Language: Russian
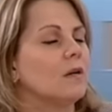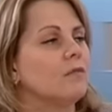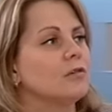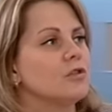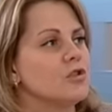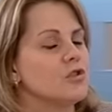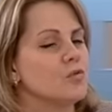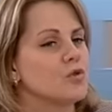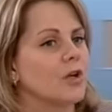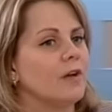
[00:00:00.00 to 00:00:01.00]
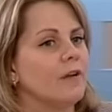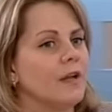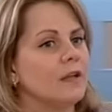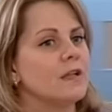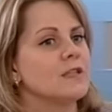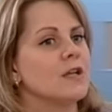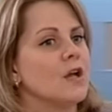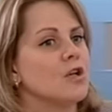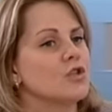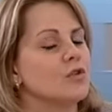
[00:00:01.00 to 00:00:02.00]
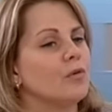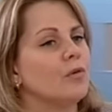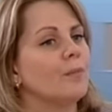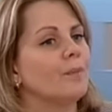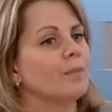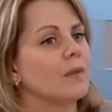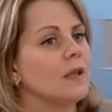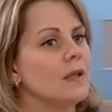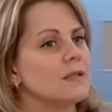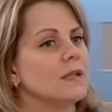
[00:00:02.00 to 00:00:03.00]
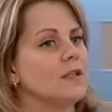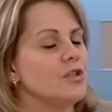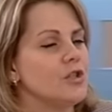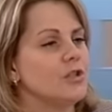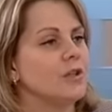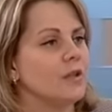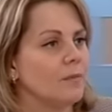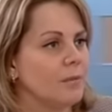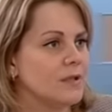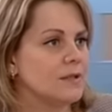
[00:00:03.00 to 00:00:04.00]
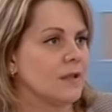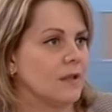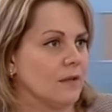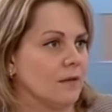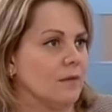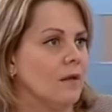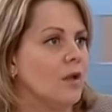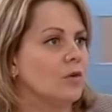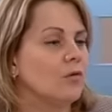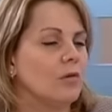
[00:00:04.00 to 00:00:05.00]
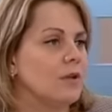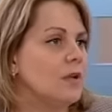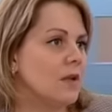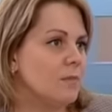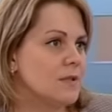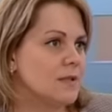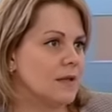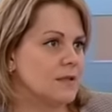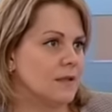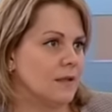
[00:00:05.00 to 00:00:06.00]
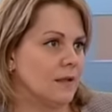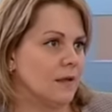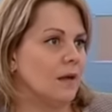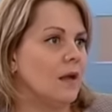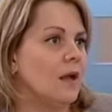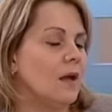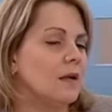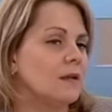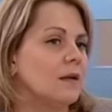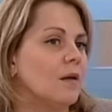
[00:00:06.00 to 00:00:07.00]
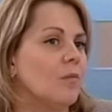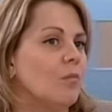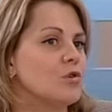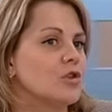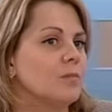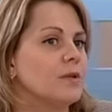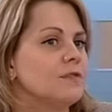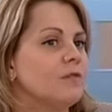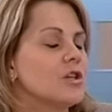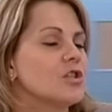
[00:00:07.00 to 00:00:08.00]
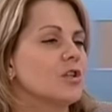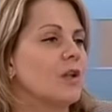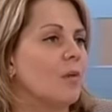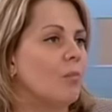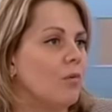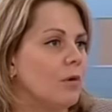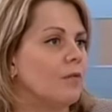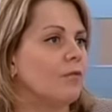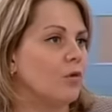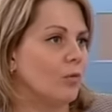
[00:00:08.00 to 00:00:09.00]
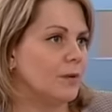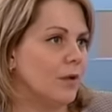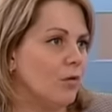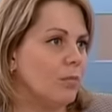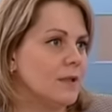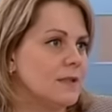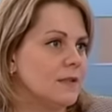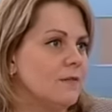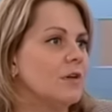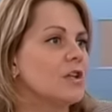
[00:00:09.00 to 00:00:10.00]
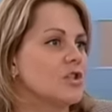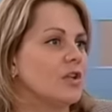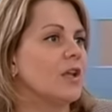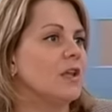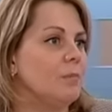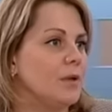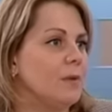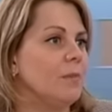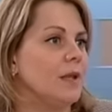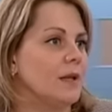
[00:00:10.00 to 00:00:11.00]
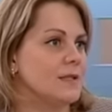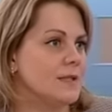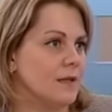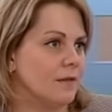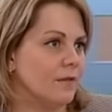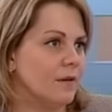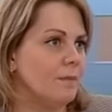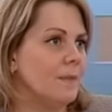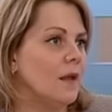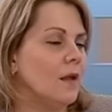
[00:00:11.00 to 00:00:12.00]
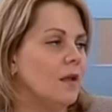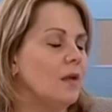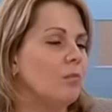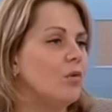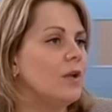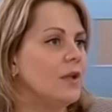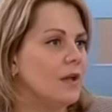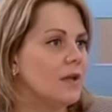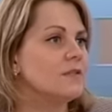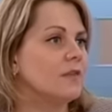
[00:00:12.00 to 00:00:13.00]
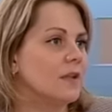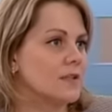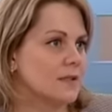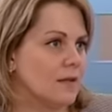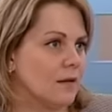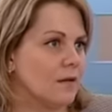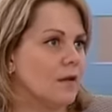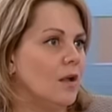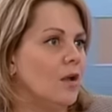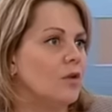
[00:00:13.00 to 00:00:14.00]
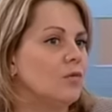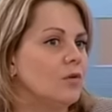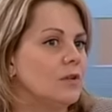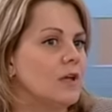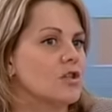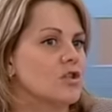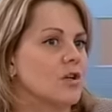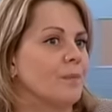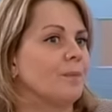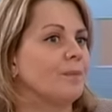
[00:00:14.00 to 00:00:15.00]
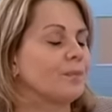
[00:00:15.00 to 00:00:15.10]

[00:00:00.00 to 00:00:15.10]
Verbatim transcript: вот уже говорилось, что есть отличительные признаки, но они не обязательные. Это может быть выраженная боль в лобной области, выраженная гиперемия зева и боли и резь в глазах. Ну и также